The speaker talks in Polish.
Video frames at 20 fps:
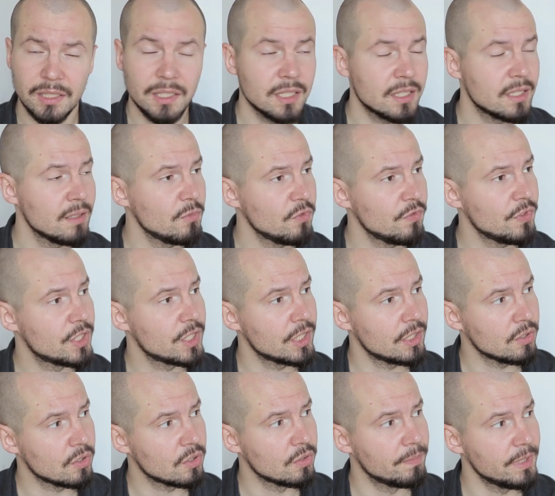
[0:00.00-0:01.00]
Nie chcę mówić, że
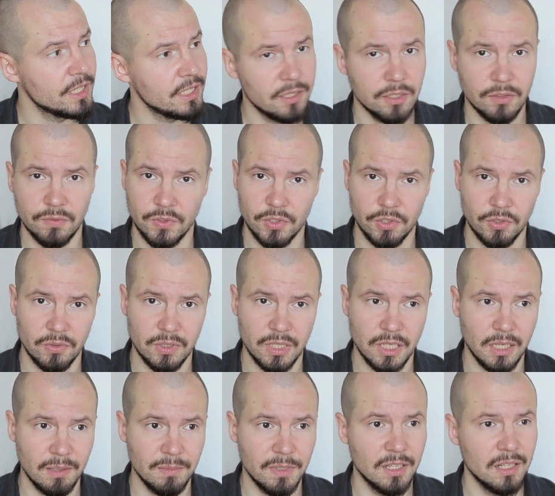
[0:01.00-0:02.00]
to kobiety tworzą
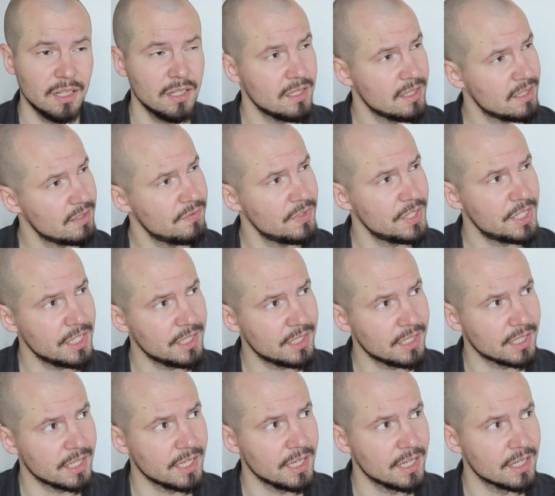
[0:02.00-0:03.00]
dramy, ale zazwyczaj
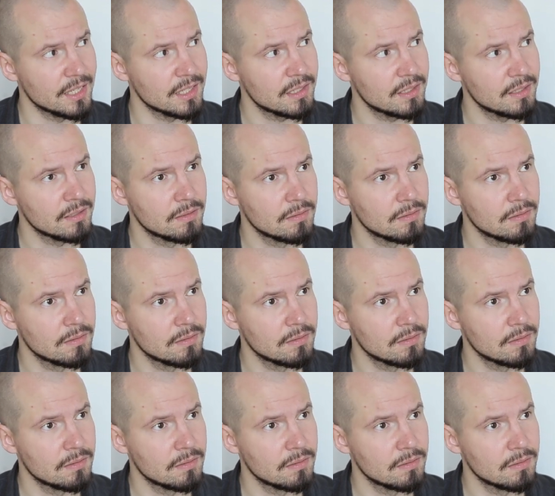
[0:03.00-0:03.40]
tak jest.